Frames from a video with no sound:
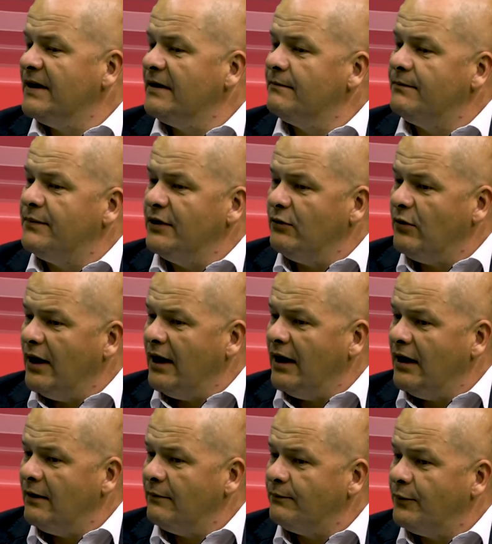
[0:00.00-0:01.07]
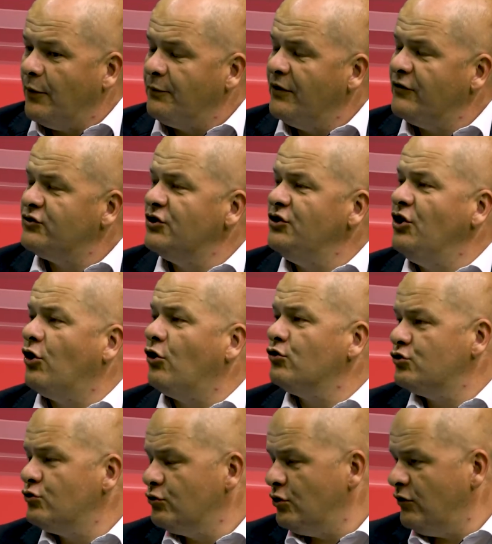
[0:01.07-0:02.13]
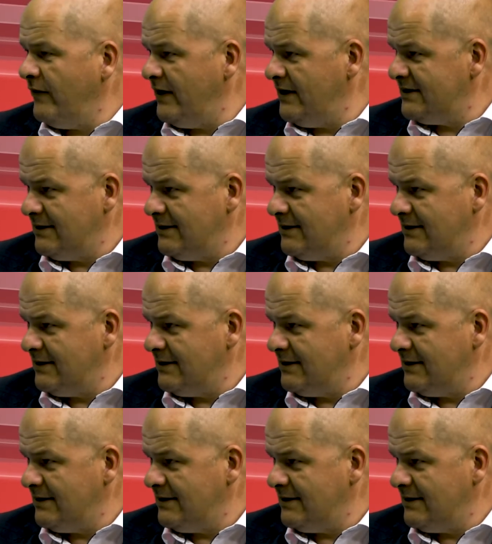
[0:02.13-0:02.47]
była po pierwsze niekonsultowana